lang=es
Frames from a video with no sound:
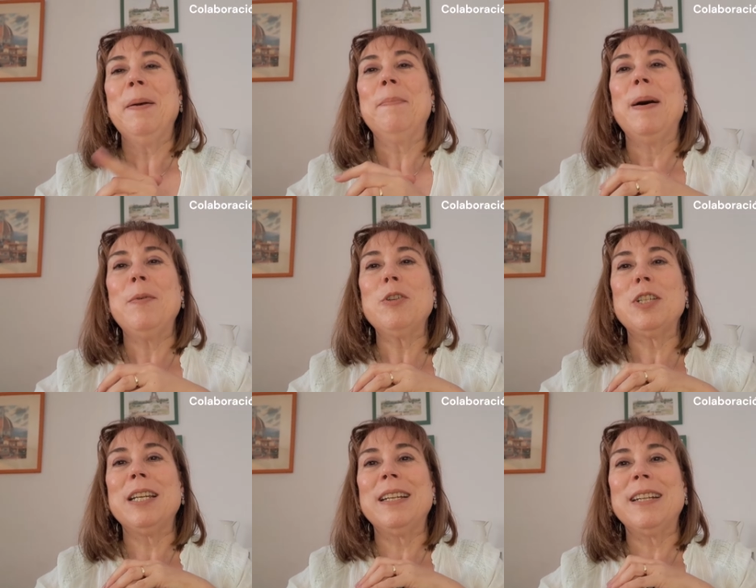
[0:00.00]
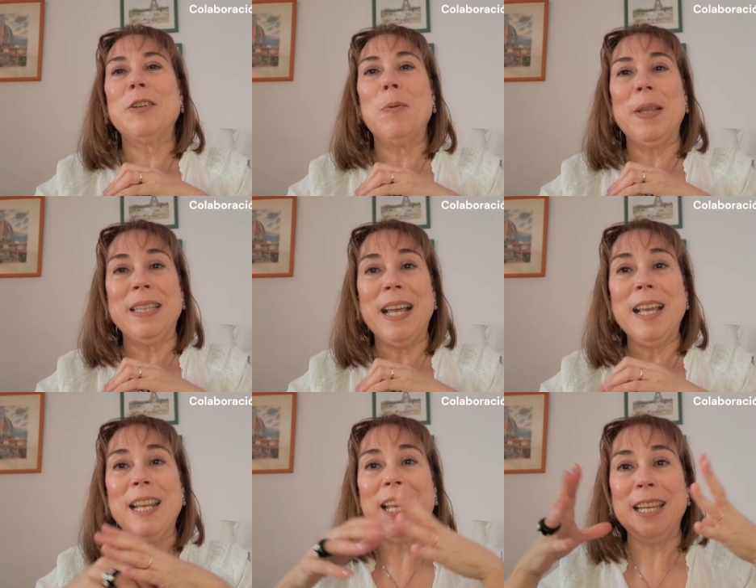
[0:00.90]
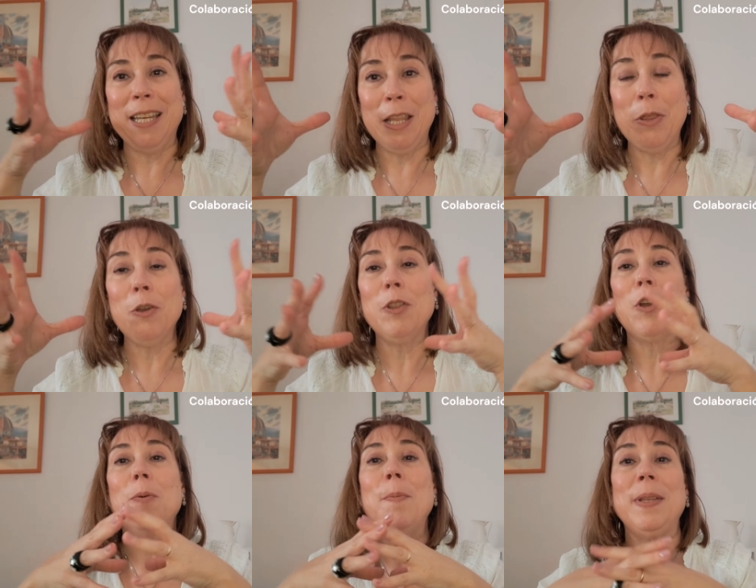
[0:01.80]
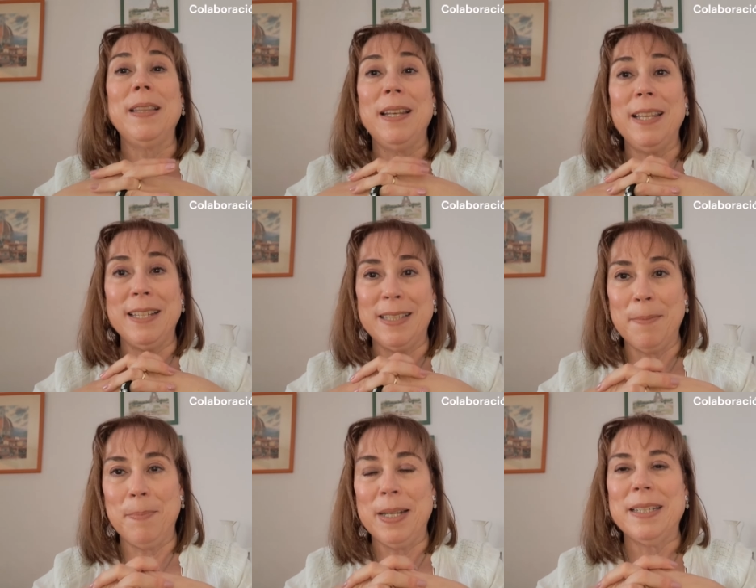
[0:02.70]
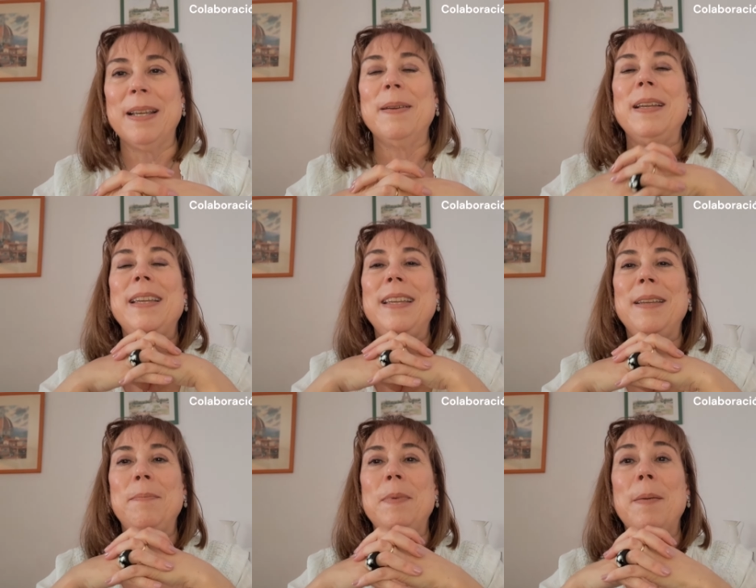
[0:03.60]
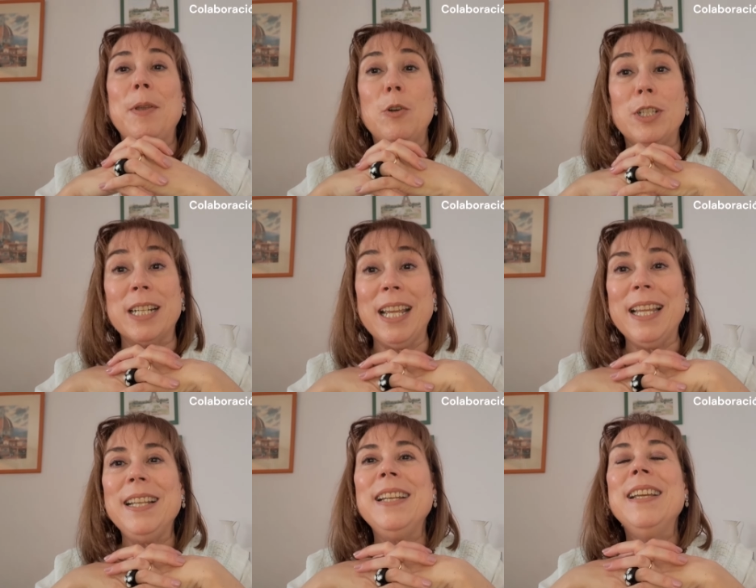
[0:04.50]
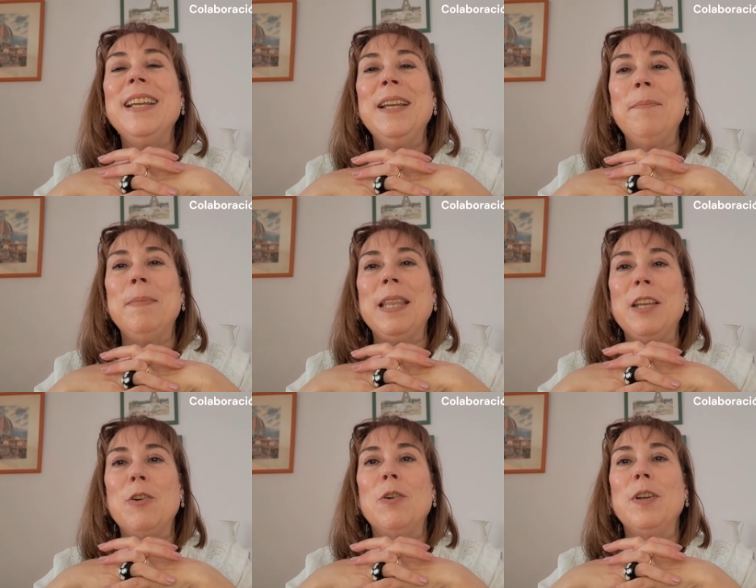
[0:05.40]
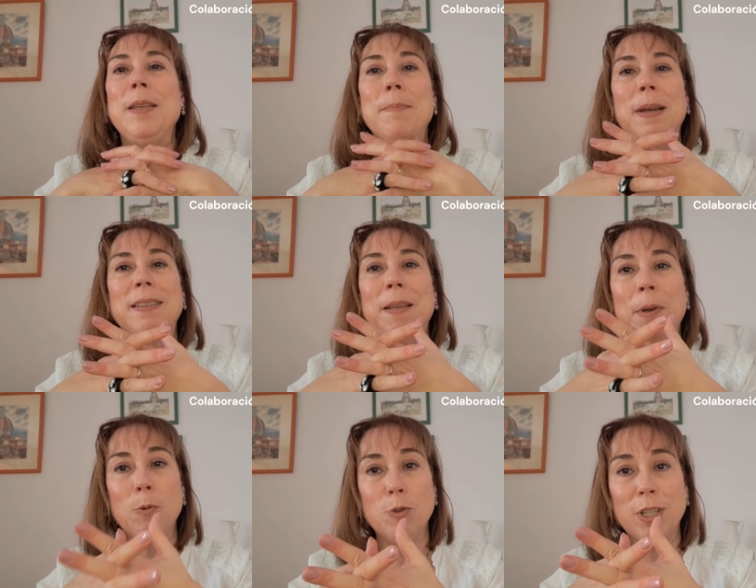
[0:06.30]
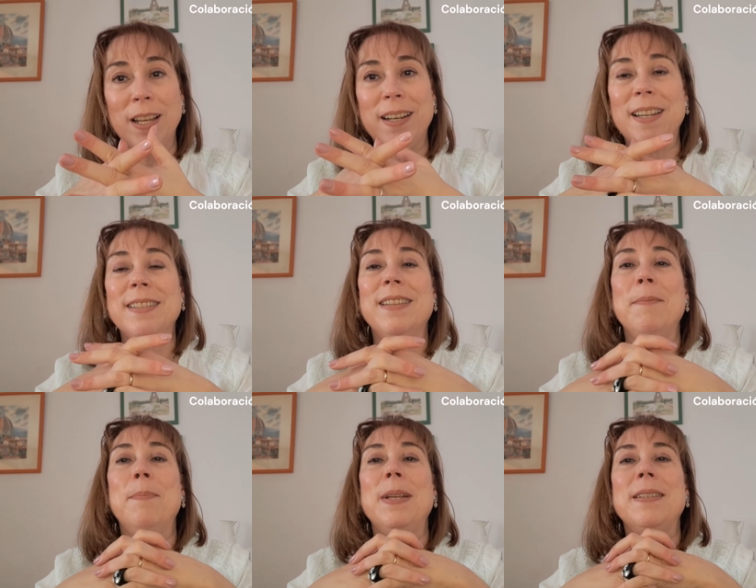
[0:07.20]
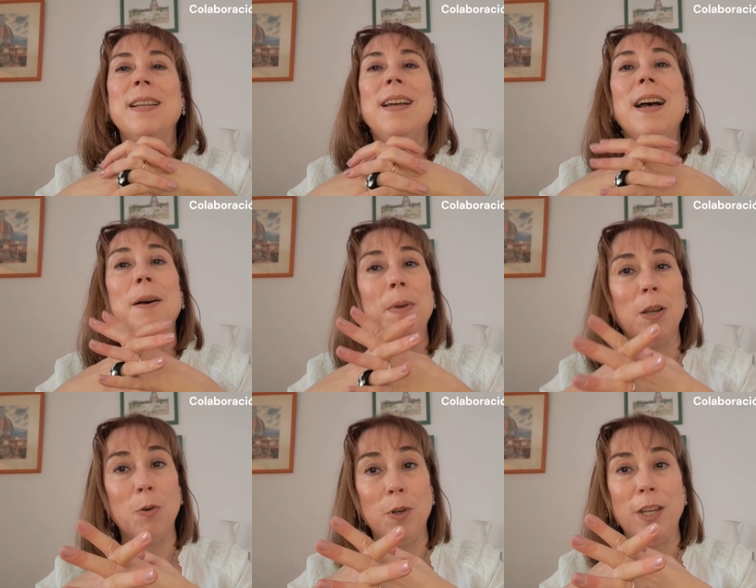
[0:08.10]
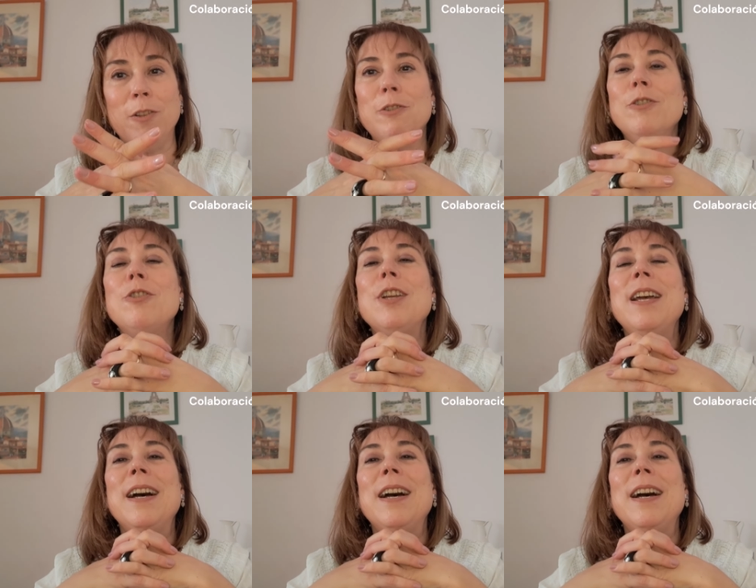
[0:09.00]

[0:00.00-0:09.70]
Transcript: Vamos a comentar el inicio de cómo me enteré de esta empresa. Eh, mi amigo Israel me dijo, Inma, te va a gustar esta empresa, habla con ellos,